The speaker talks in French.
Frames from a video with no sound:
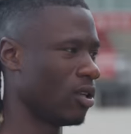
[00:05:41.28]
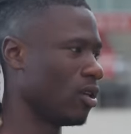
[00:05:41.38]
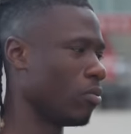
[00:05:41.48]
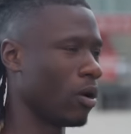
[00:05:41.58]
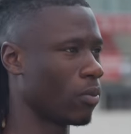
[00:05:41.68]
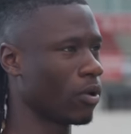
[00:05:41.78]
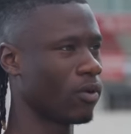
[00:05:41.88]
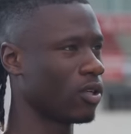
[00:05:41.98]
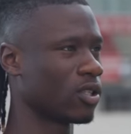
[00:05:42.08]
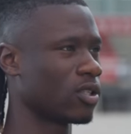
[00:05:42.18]
Et bon, après,
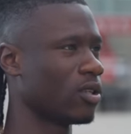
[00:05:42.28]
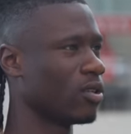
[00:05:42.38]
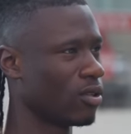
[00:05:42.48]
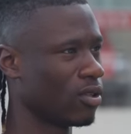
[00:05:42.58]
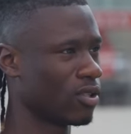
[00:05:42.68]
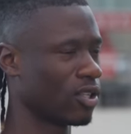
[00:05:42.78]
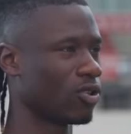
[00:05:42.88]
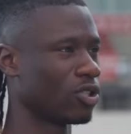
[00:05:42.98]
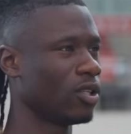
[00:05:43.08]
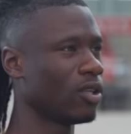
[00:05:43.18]
voilà, ça s'est
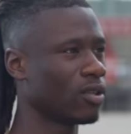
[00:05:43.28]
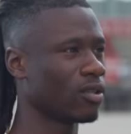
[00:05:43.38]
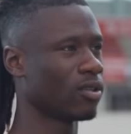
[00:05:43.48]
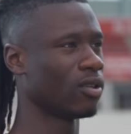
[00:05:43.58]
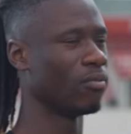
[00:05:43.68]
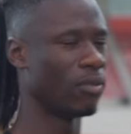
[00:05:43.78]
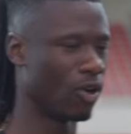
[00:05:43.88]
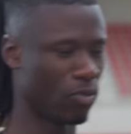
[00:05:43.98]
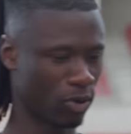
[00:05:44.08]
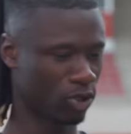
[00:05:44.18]
enchaîné. Hein. Mais
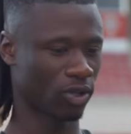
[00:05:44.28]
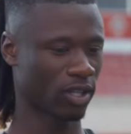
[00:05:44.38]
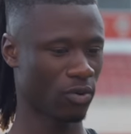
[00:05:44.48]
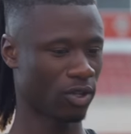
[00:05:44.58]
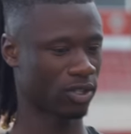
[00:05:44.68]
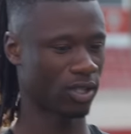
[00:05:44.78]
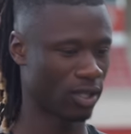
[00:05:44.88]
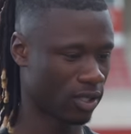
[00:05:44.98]
au moment où je suis rentré, ouais, non, c'était